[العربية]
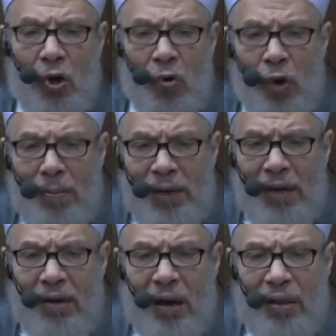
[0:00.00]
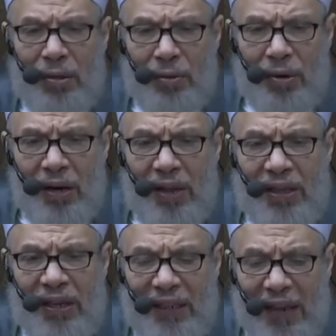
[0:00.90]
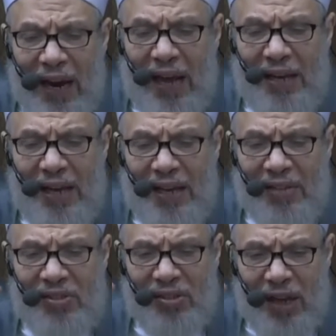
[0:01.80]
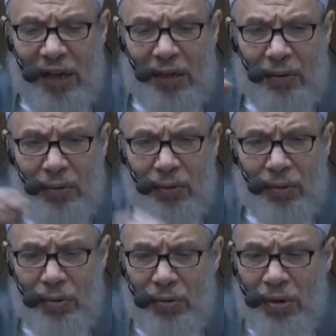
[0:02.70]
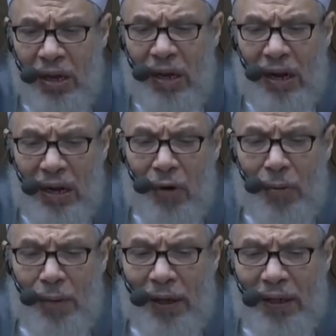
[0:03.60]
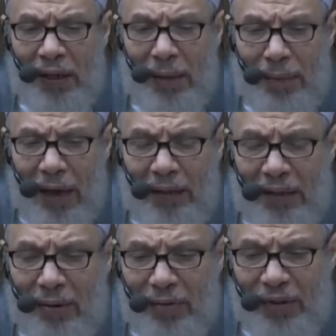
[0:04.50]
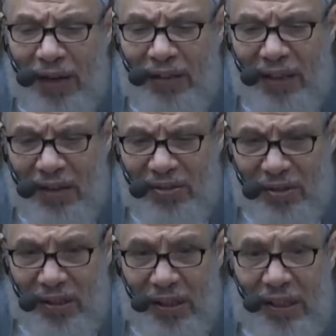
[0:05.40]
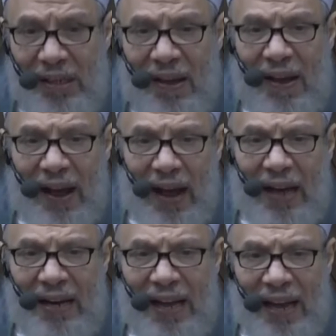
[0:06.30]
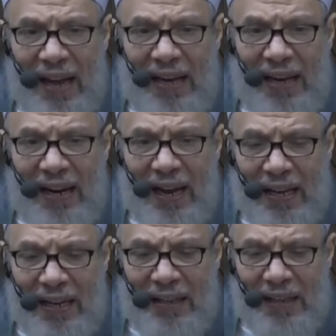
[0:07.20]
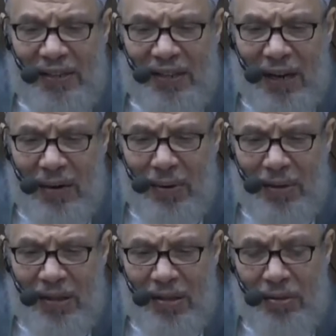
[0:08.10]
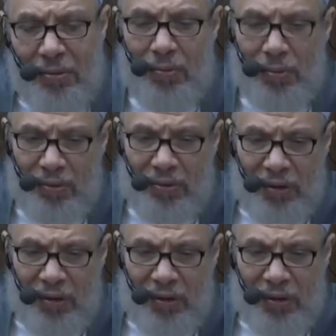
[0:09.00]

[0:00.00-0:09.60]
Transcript: هو ميراثه الذي كان يستحقه لو بقي بعد وفاة أصله على ألا يتجاوز الثلث